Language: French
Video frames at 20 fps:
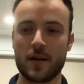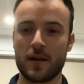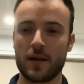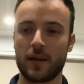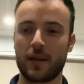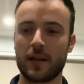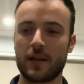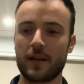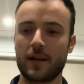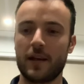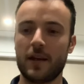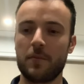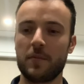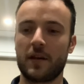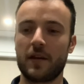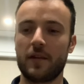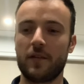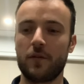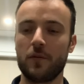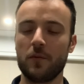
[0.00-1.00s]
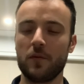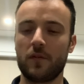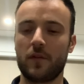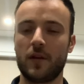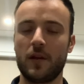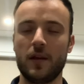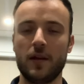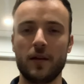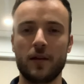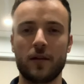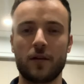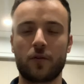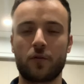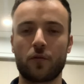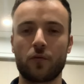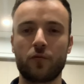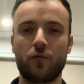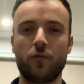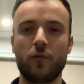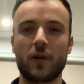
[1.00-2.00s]
Quatrième question, c'est
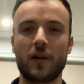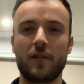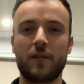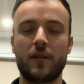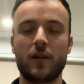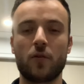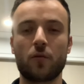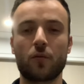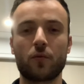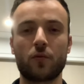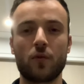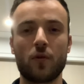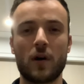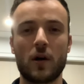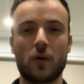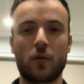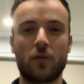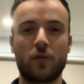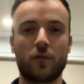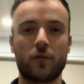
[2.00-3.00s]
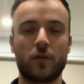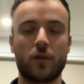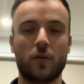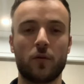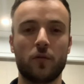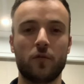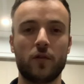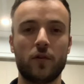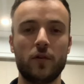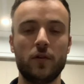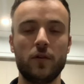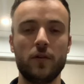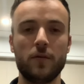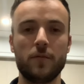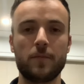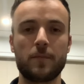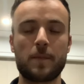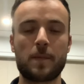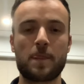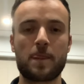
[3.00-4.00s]
comptes-tu rester longtemps à Oxenhausen
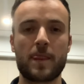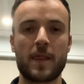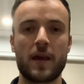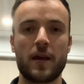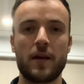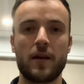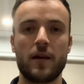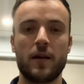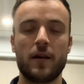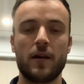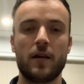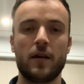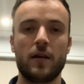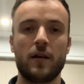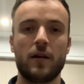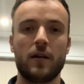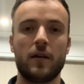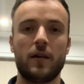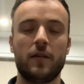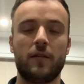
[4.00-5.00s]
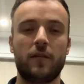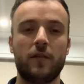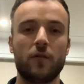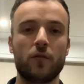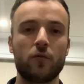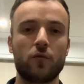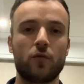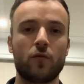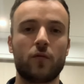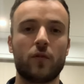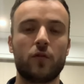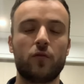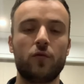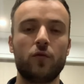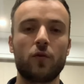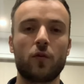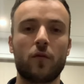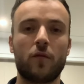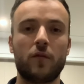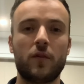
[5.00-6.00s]
et sinon, te vois-tu
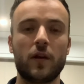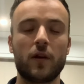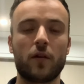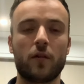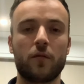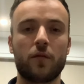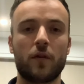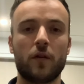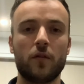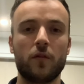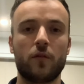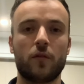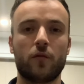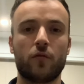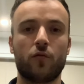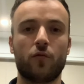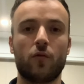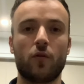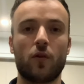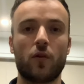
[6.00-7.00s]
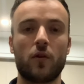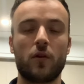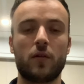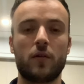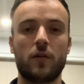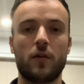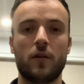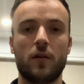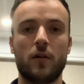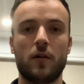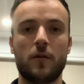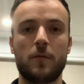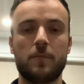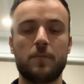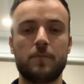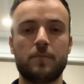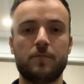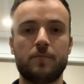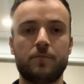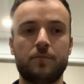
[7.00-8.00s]
revenir en France un jour
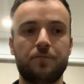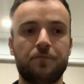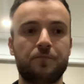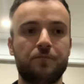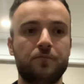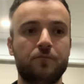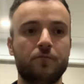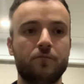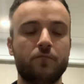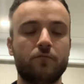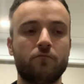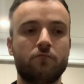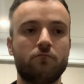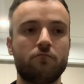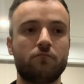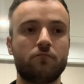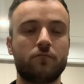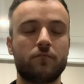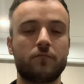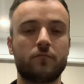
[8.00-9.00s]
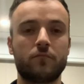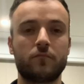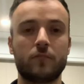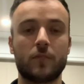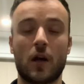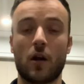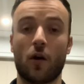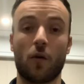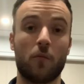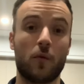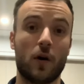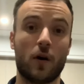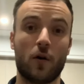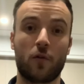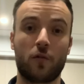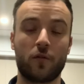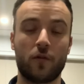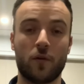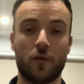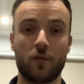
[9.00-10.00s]
euh, alors, ma
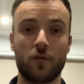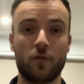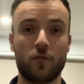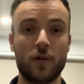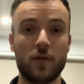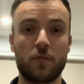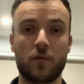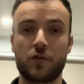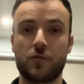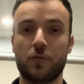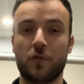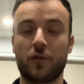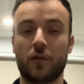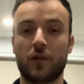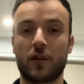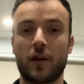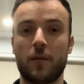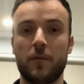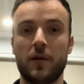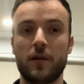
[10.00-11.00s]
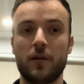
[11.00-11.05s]
Oxenhausen, oui, moi je me sens très bien.